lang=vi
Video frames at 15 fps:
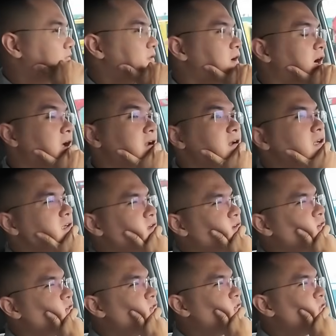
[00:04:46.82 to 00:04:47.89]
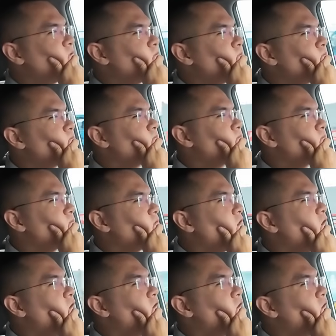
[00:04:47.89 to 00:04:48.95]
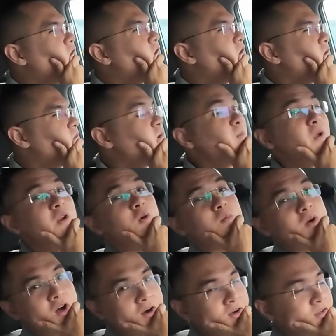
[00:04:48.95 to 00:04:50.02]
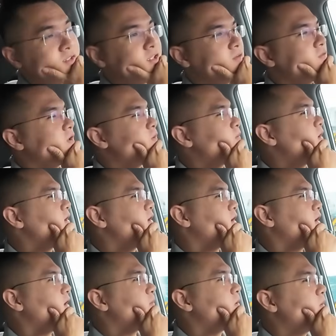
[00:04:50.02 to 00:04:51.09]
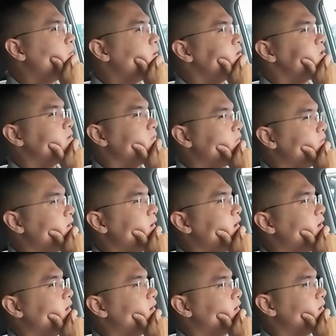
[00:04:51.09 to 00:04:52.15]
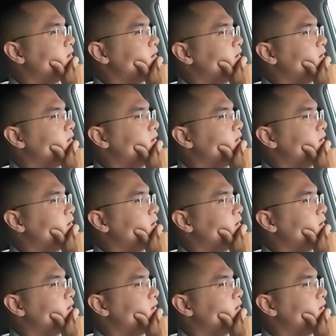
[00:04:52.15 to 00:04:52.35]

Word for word: cái phương án uh, thuê pin cũng được tại vì lúc đấy thì anh em không quan trọng về vấn đề là